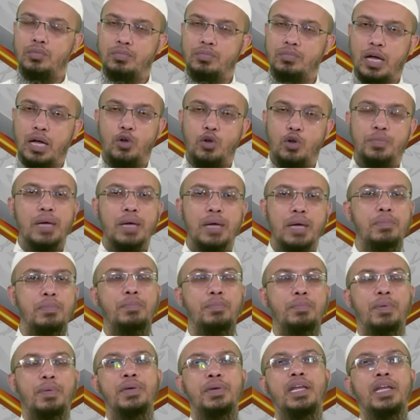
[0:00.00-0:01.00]
ভালো মেয়ে
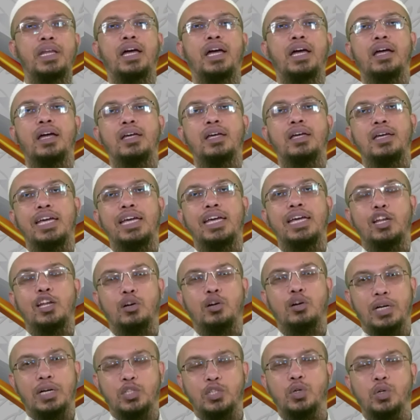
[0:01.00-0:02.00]
পাবেন না
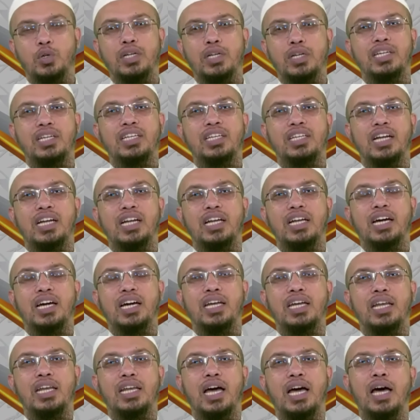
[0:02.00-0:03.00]
এরকম আশঙ্কা থেকে দায়
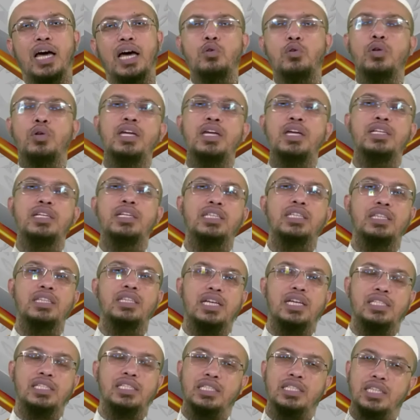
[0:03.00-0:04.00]
রাখেন না আর অনেক চিন্তা
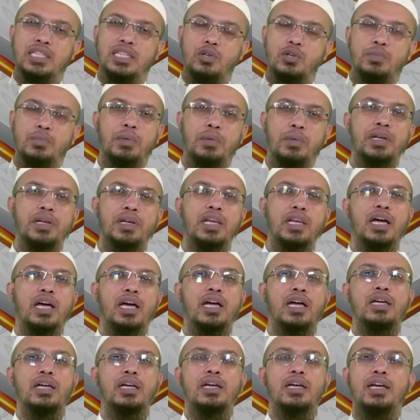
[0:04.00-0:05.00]
আছে চাকরি পাবেন না
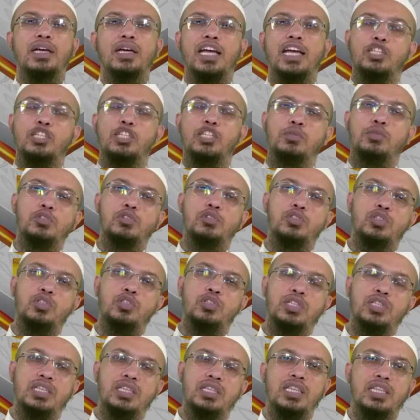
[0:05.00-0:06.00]
এ সমস্ত
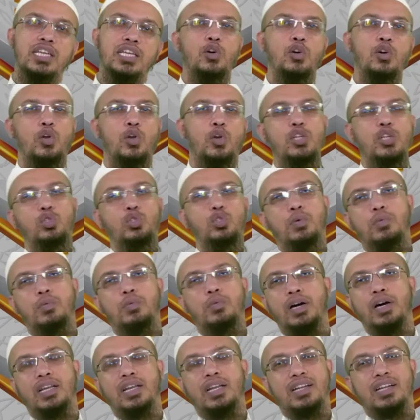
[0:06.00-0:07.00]
চিন্তা থেকে অনেক যুবক
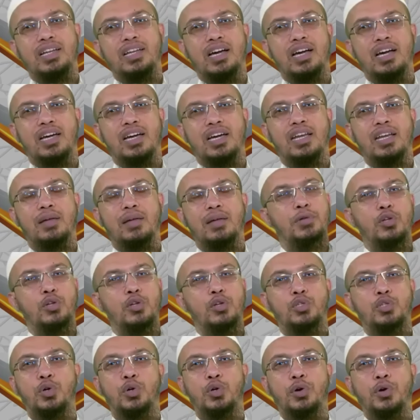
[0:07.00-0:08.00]
ভাইরা দায়ী রাখেন না প্রিয়
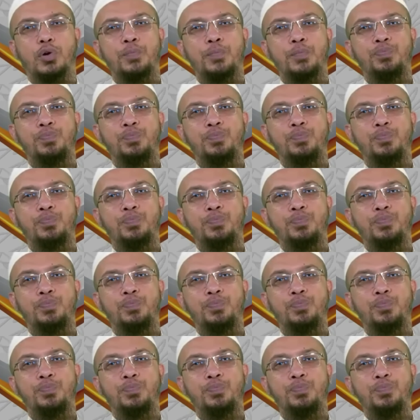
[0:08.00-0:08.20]
দর্শক